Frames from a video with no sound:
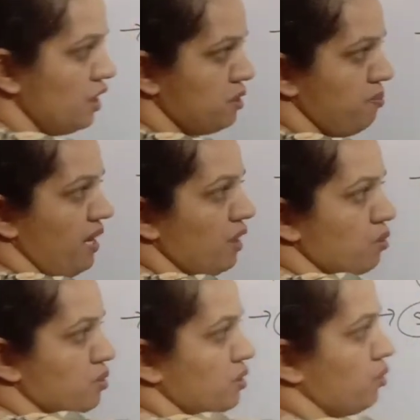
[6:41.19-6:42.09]
इसमें एक
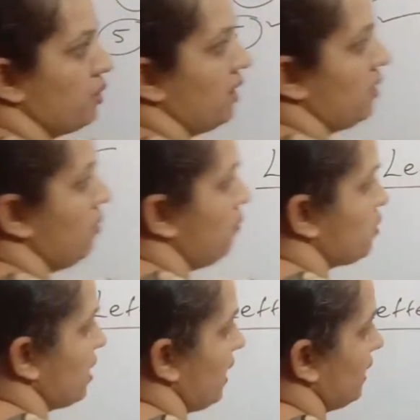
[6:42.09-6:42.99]
क्वेश्चन तो यही
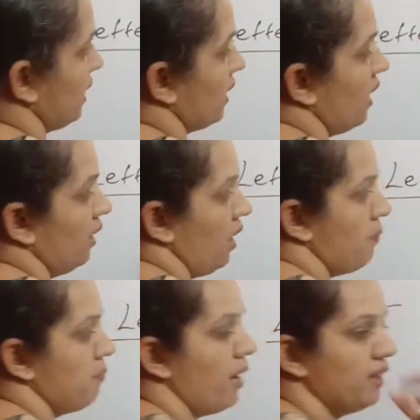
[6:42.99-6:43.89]
पूछा गया था कि अगर
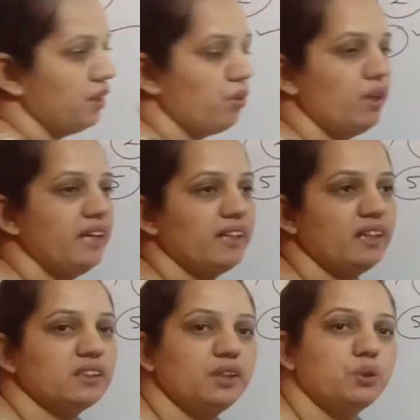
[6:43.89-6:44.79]
आप फादर को लेटर
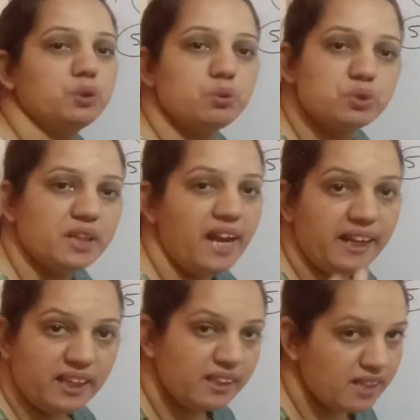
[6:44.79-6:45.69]
लिखते हो तो उसकी
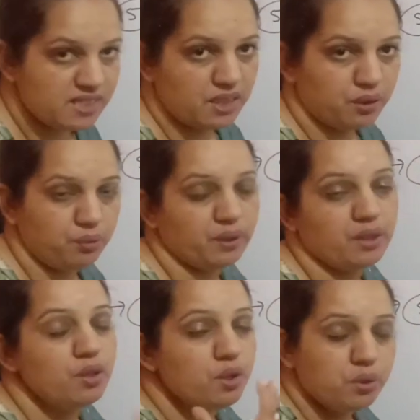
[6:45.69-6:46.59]
एंडिंग कैसे करोगे